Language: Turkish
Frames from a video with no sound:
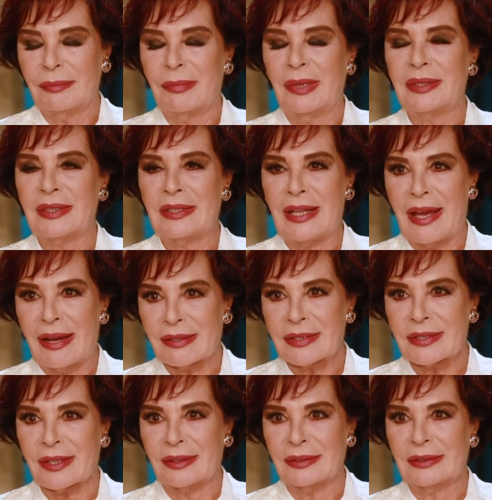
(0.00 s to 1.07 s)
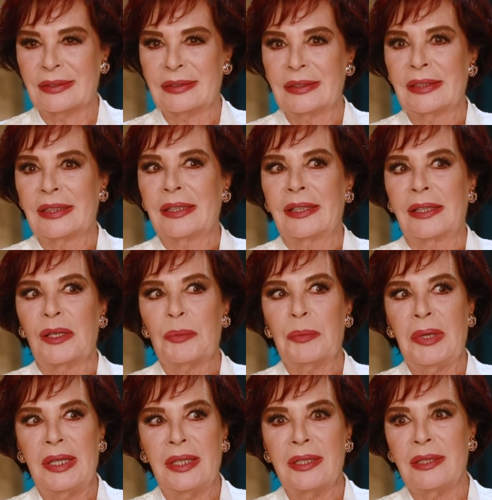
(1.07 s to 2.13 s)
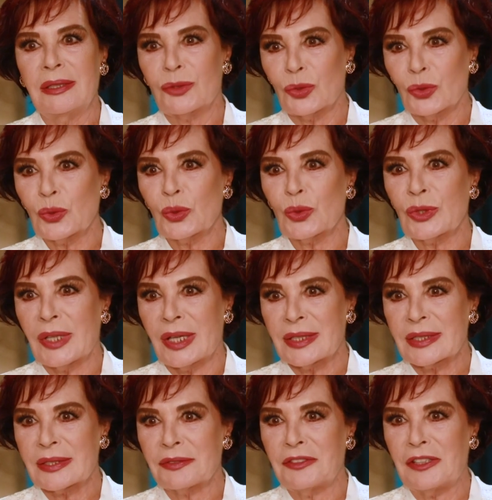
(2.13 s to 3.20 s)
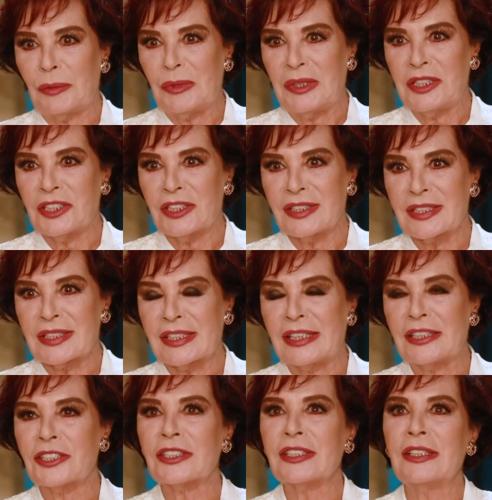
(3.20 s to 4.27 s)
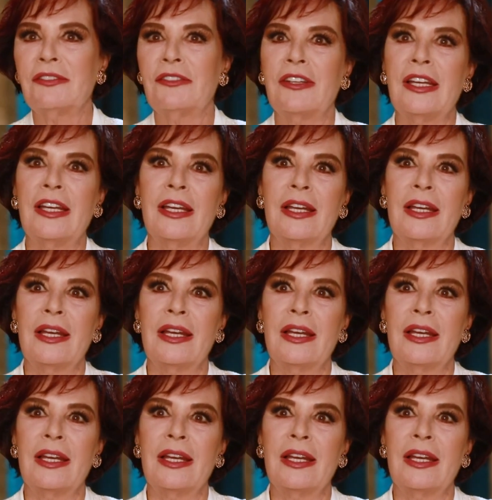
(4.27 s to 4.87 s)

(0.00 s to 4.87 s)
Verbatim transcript: Metin Erksan beni Susuz Yaz filmi için seçti ve